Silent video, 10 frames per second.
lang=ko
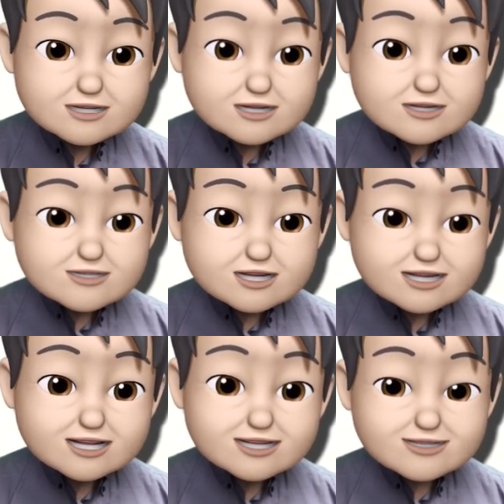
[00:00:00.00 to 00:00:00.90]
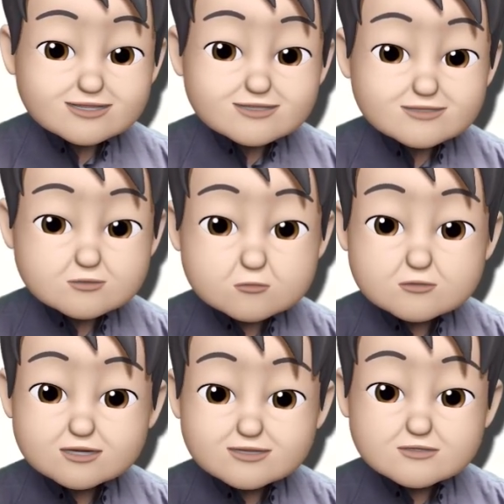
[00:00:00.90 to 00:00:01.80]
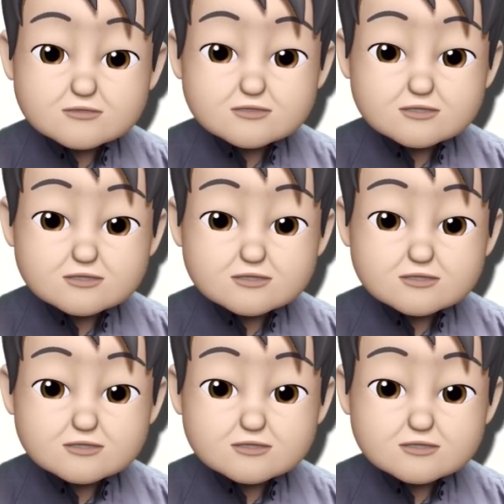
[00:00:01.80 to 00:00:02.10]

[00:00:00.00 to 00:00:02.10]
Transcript: 자, 이닛 그 소설에서